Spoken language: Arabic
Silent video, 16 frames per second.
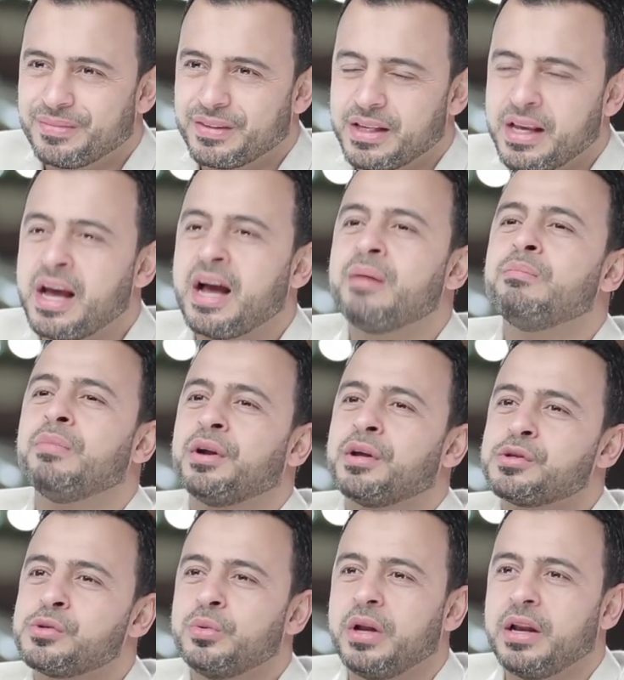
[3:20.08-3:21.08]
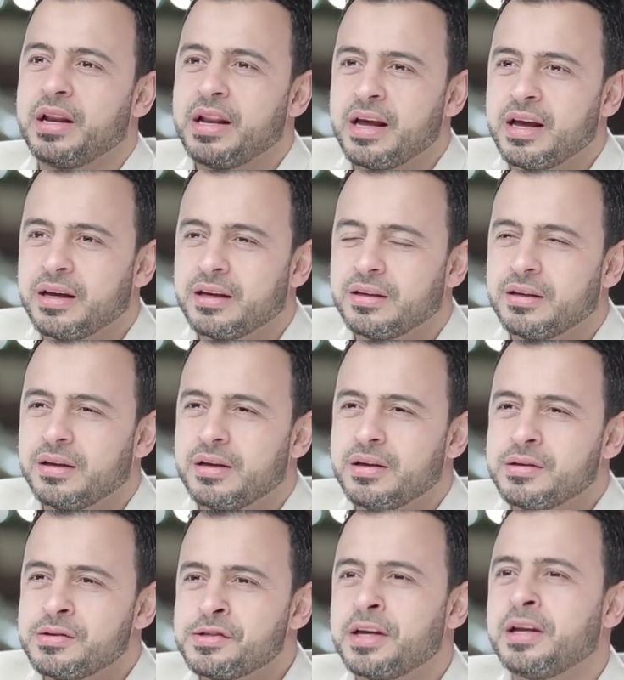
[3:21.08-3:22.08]
يا عم رسول الله
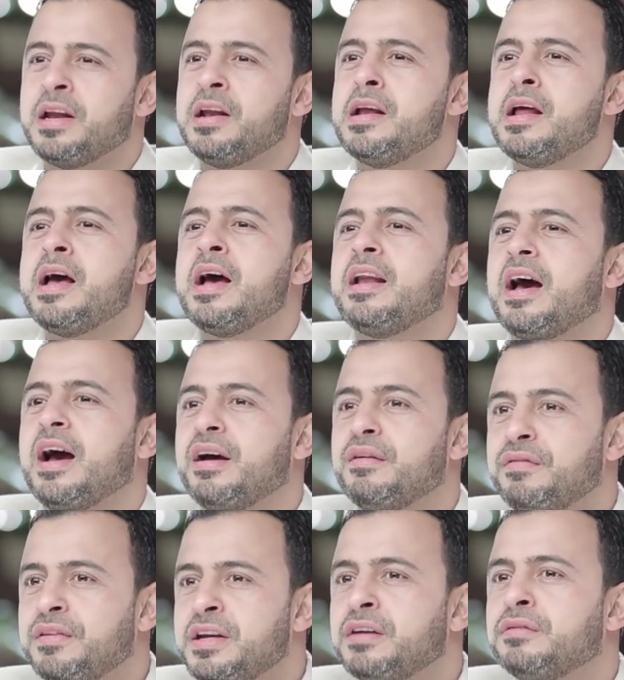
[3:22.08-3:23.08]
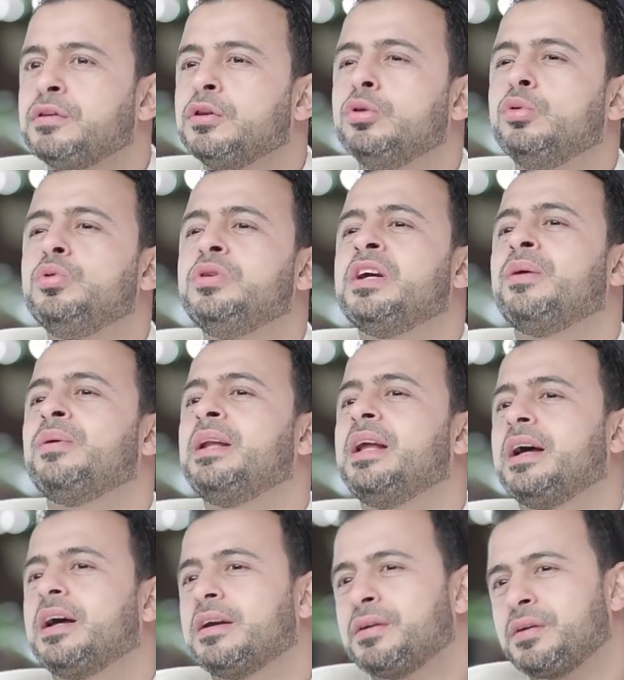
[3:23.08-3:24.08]
سل الله العافية في الدنيا
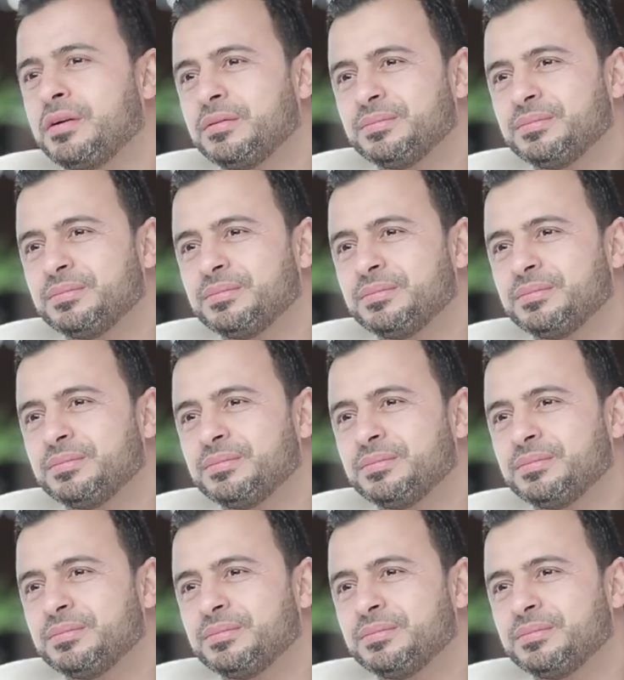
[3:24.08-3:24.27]
والآخرة